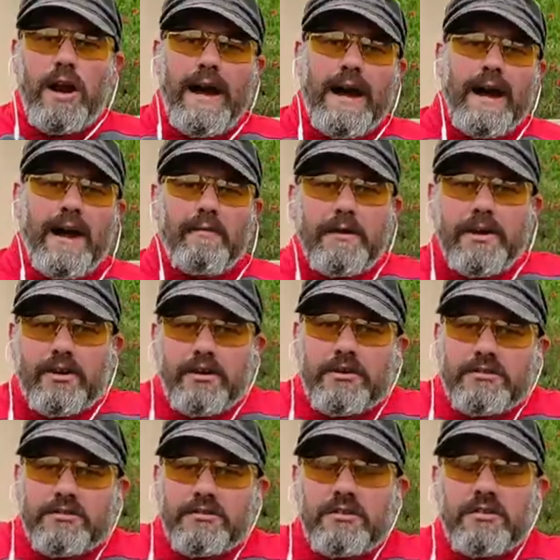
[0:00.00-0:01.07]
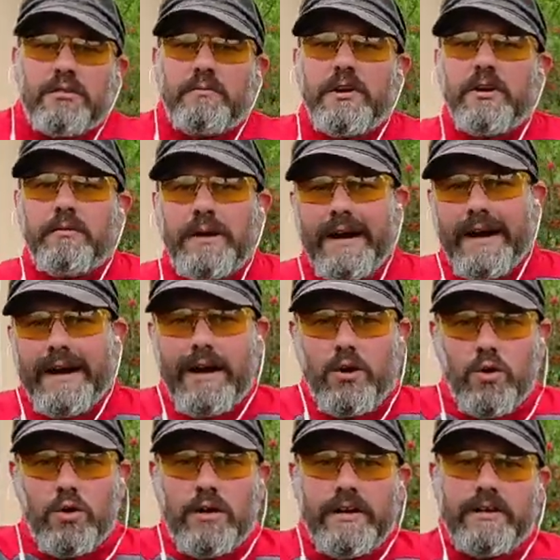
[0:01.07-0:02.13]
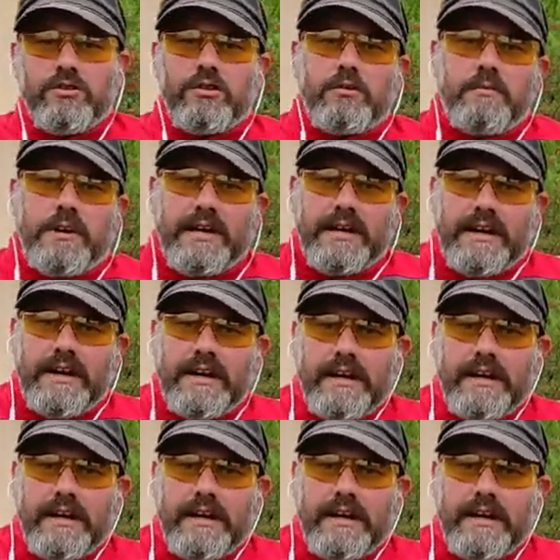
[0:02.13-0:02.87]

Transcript: Hola amigos, mi nombre es Raúl, esto es Madera